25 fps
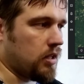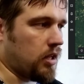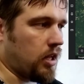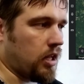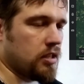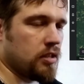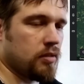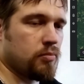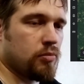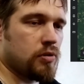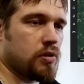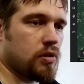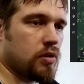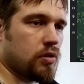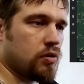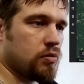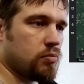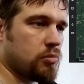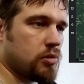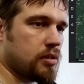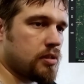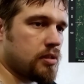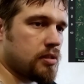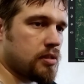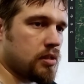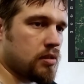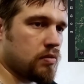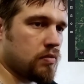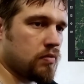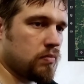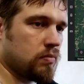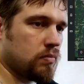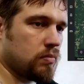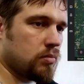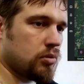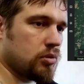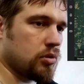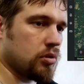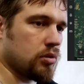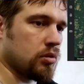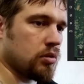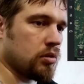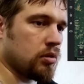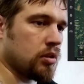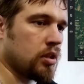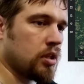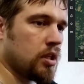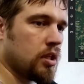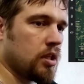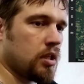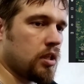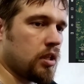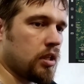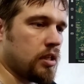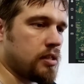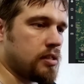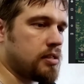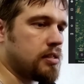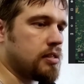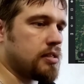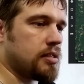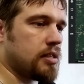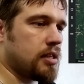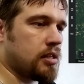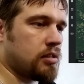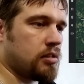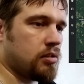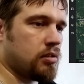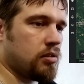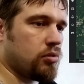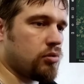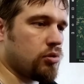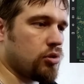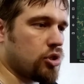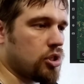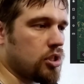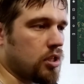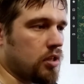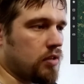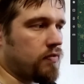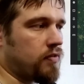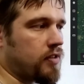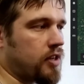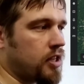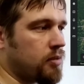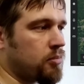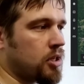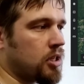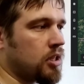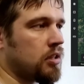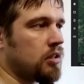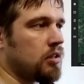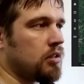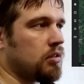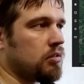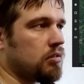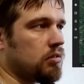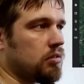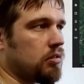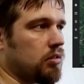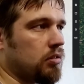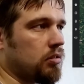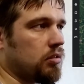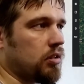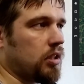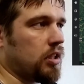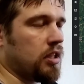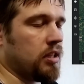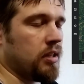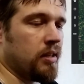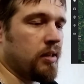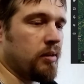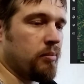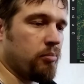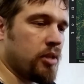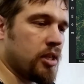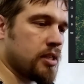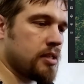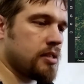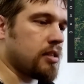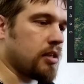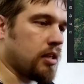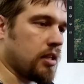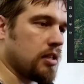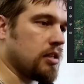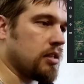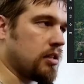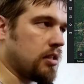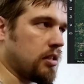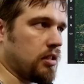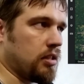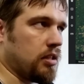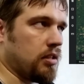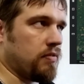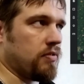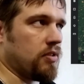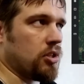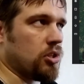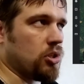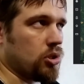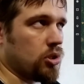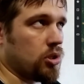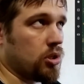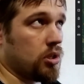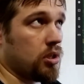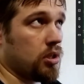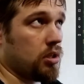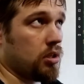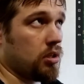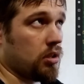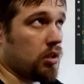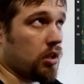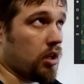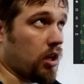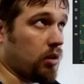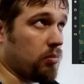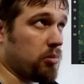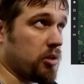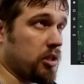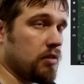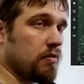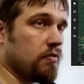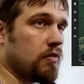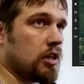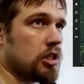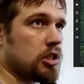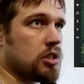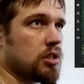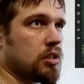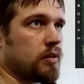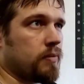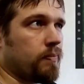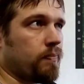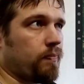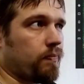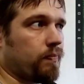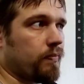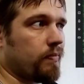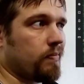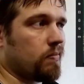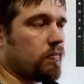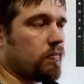Один мой знакомый сказал, что если знать точное время и место, где ты это видишь, как бы неважно,